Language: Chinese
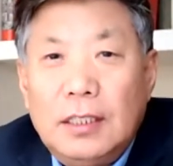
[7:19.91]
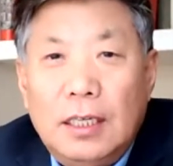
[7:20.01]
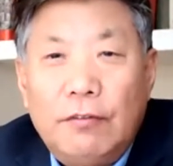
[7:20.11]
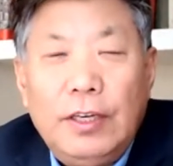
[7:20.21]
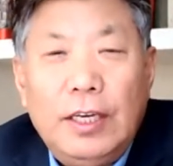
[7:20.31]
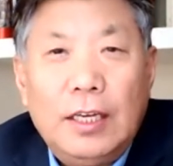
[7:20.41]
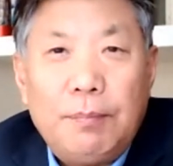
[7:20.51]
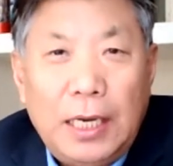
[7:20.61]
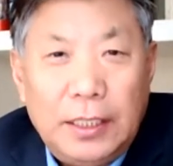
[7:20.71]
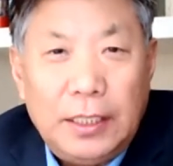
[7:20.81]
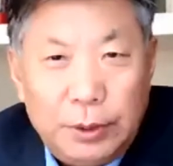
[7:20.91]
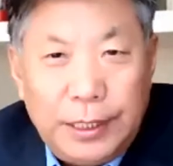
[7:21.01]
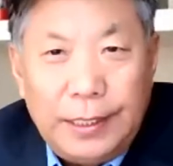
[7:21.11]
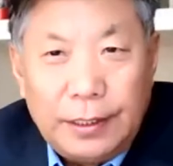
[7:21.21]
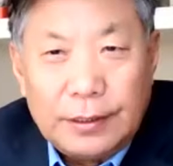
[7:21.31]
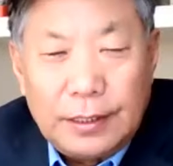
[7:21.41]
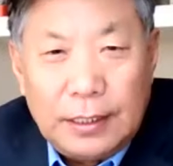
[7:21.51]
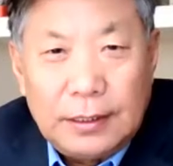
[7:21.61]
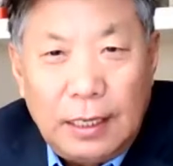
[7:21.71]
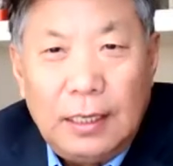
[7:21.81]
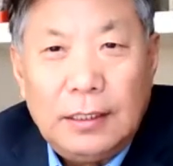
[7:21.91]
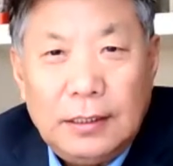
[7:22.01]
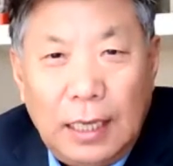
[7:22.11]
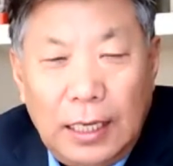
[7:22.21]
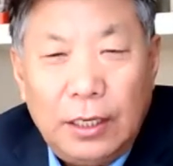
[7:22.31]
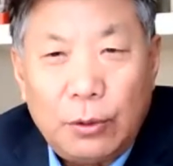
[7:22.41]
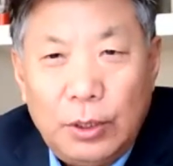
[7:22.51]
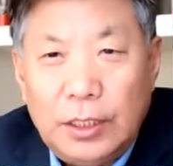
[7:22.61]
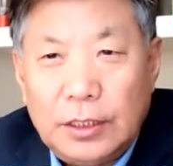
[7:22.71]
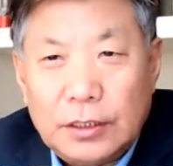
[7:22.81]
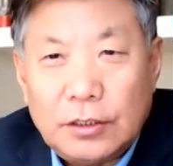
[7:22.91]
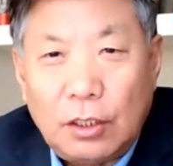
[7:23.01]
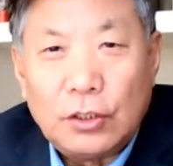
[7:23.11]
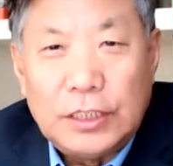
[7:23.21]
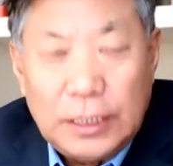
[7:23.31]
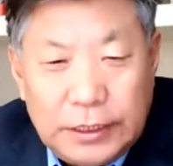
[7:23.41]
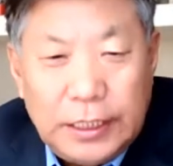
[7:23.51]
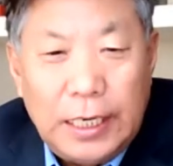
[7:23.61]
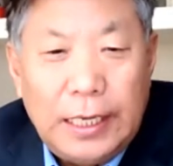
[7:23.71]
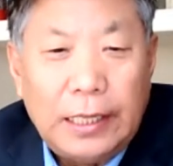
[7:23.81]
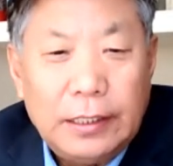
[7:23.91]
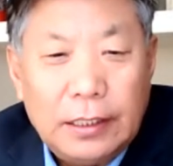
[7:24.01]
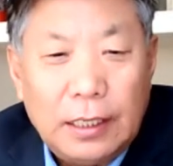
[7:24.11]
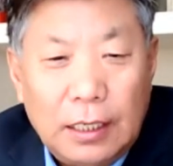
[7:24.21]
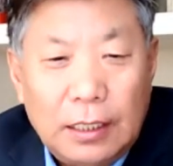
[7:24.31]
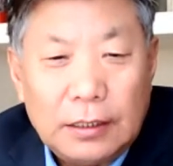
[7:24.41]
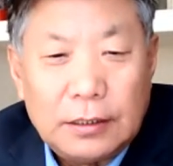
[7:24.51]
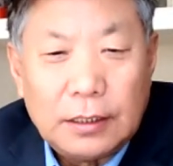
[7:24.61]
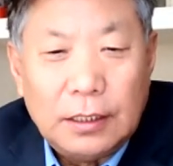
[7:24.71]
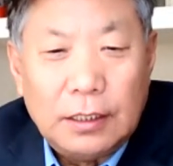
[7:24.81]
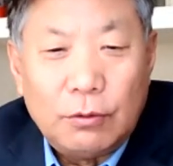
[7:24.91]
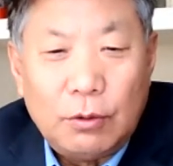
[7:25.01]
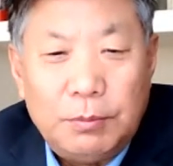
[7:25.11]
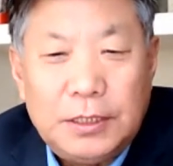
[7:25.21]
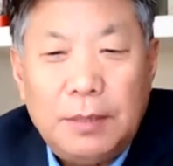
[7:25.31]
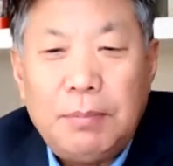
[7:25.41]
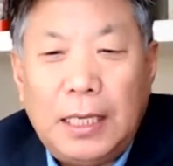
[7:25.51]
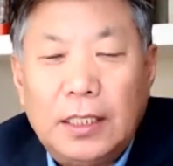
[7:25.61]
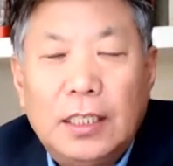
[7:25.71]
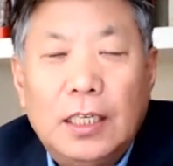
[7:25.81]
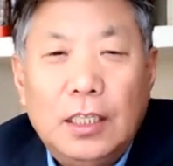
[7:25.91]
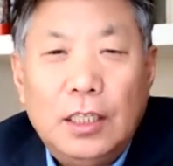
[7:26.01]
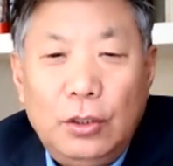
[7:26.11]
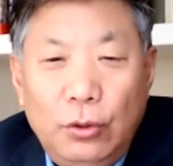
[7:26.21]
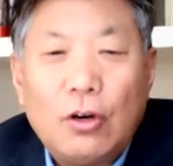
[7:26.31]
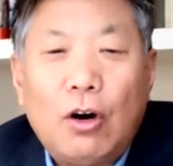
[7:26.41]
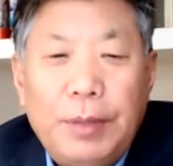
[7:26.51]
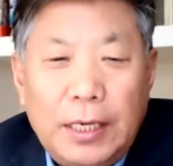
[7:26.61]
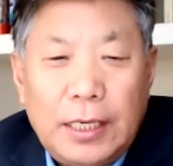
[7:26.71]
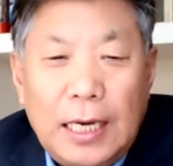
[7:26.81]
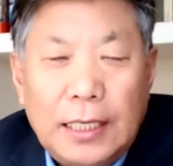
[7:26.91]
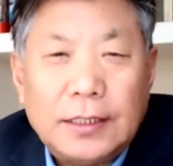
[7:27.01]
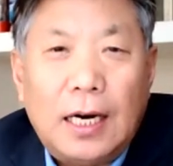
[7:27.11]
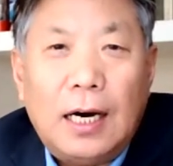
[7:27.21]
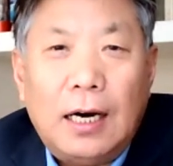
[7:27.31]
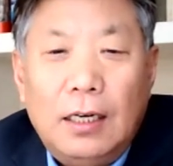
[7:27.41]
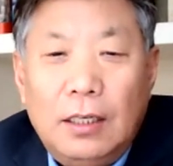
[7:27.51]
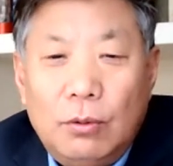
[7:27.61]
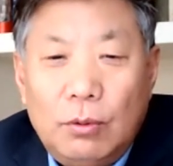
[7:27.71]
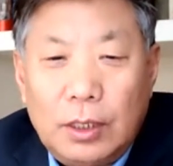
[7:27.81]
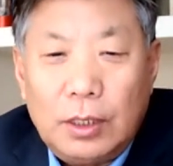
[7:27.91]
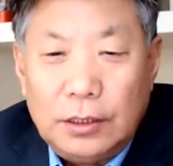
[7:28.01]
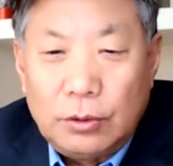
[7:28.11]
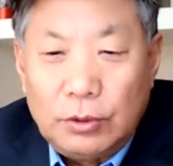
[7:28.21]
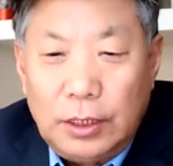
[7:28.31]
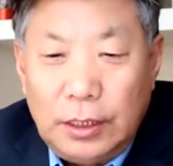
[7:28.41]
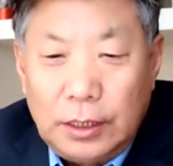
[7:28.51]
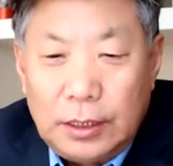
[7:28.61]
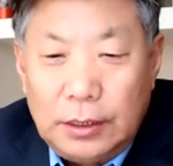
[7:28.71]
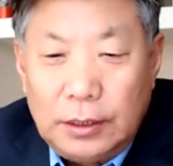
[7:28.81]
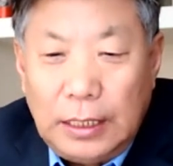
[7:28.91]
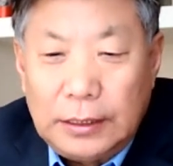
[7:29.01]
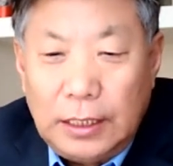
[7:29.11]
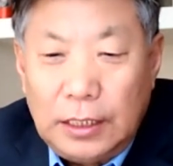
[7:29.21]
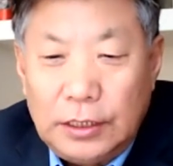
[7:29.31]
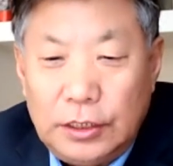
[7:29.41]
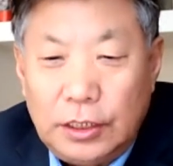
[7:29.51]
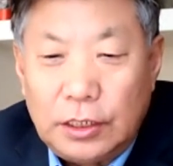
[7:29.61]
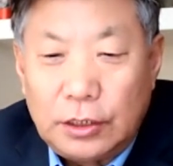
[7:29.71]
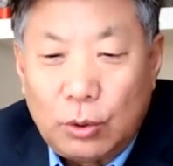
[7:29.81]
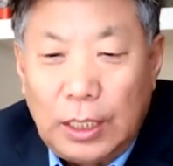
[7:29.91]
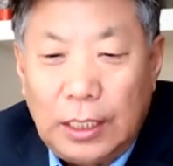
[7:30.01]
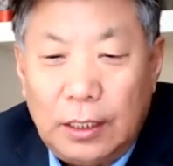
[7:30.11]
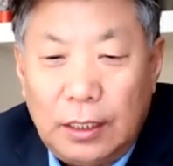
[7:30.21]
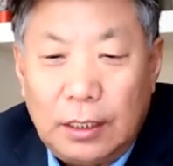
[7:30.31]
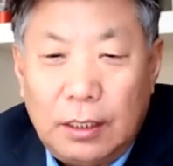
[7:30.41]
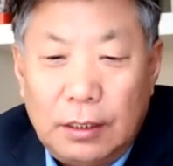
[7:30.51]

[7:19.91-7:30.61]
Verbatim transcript: 呃，为了拍这部电影，那当然他也会遭到一些牵连啊。这个我们先把这个预告片看一下啊，我可以从这里跟大家信儿出来啊。